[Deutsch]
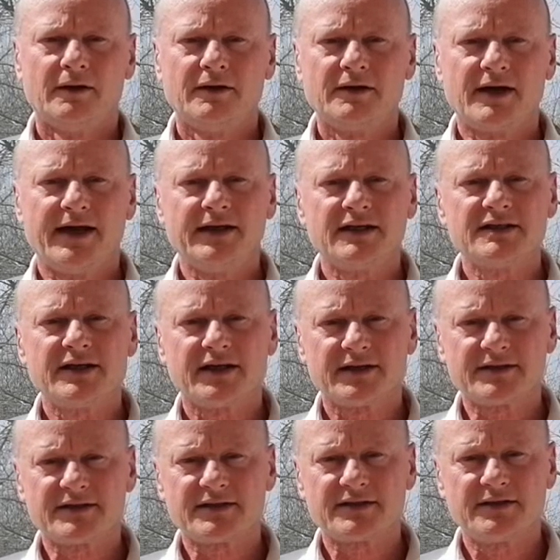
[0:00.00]
Ja,
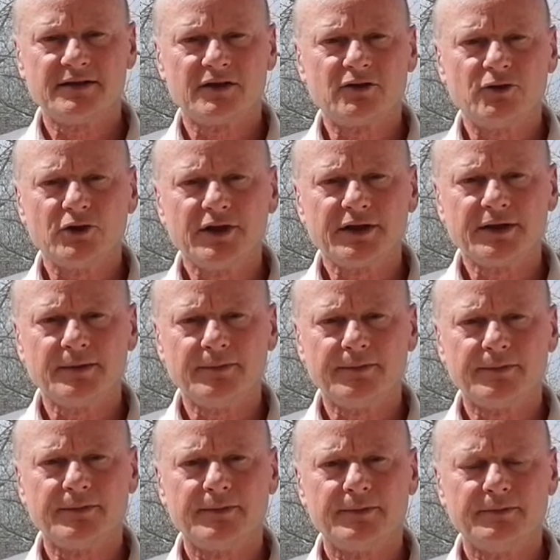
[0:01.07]
einerseits natürlich
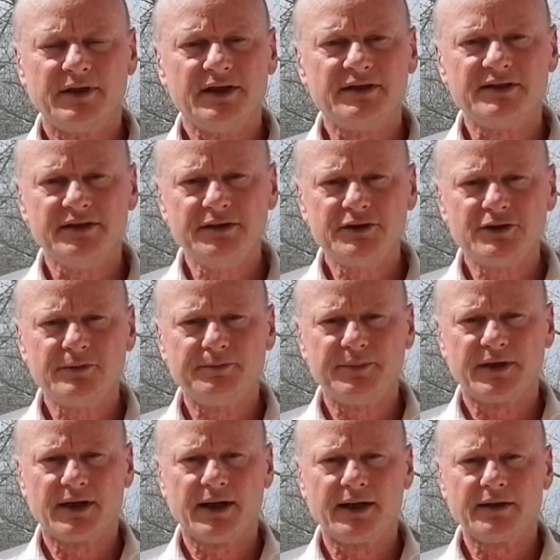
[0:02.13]
im medizinischen
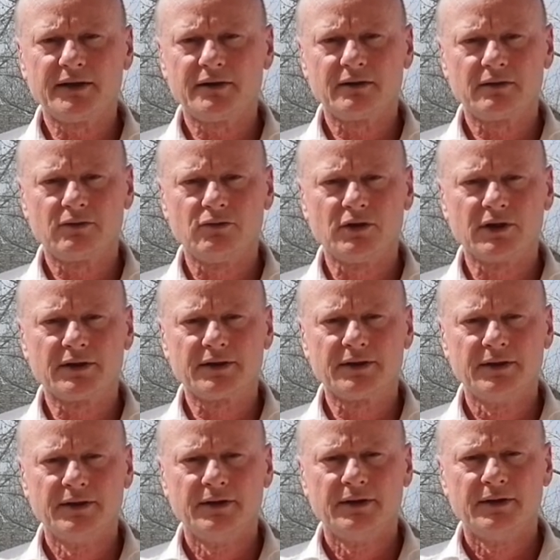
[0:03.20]
Bereich
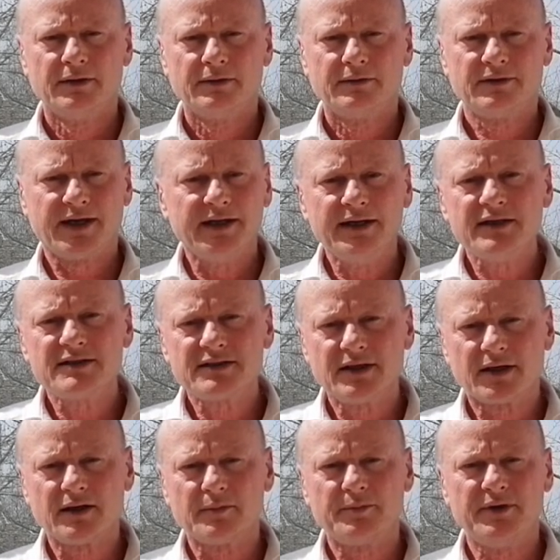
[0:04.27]
durch
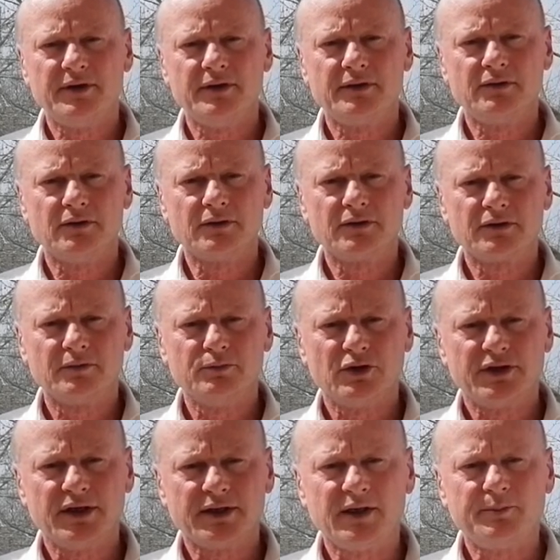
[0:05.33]
Trainingstherapie, durch
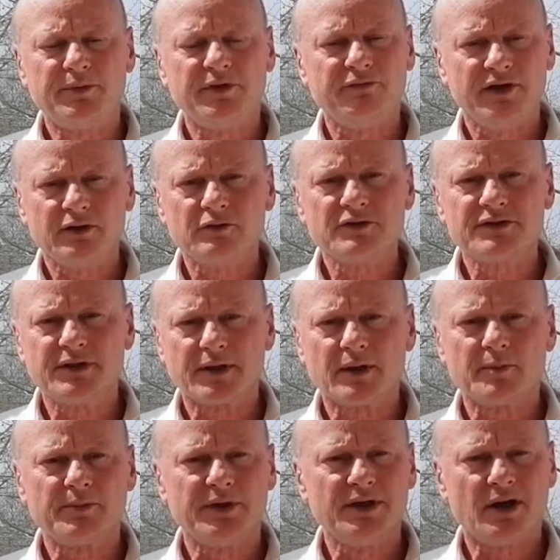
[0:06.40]
moderne
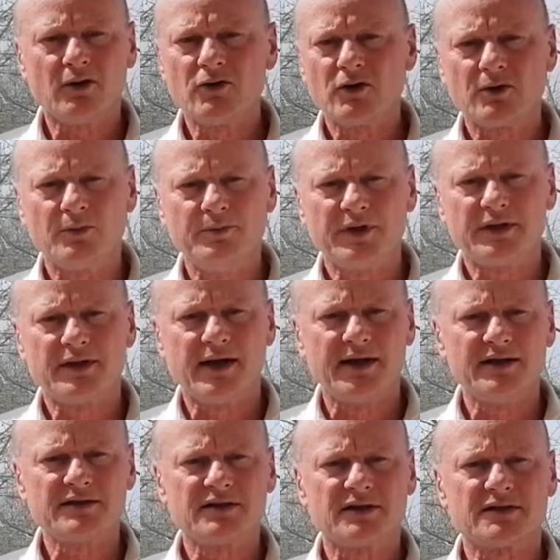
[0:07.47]
Bewegungstherapie, auch mit
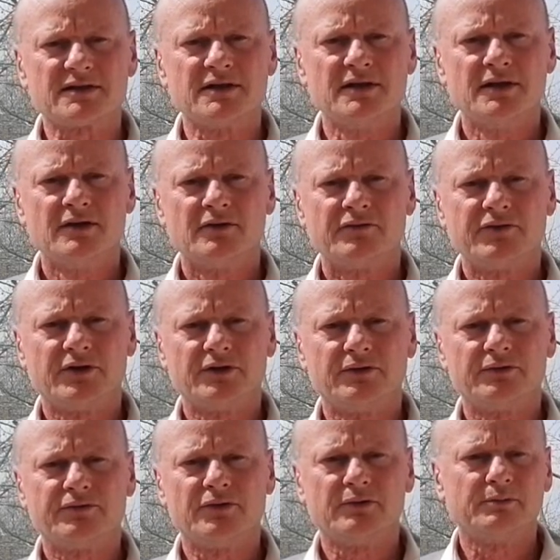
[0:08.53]
Einsatz
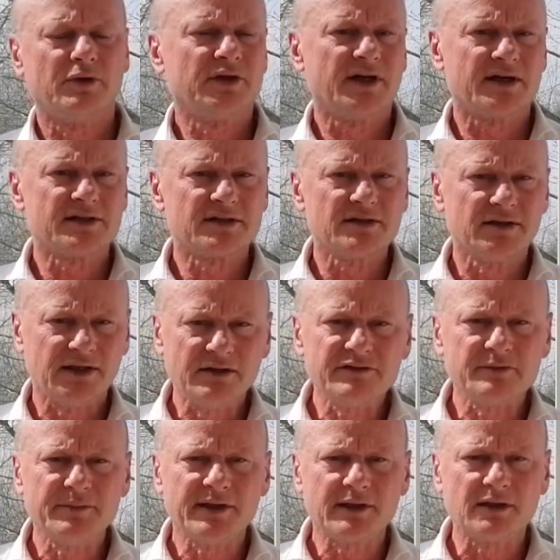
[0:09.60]
von, von modernsten
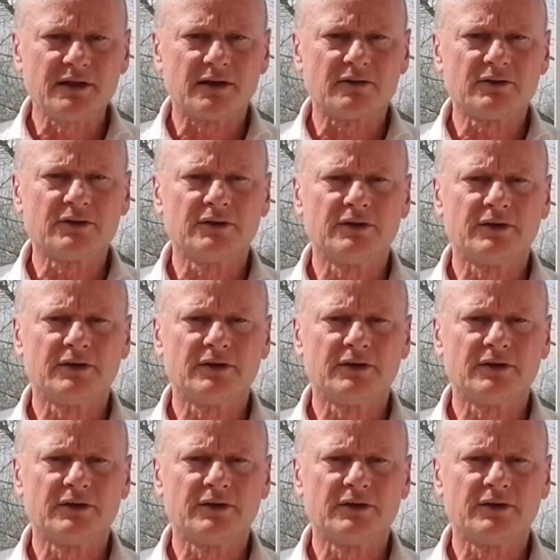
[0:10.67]
Hilfsmitteln auch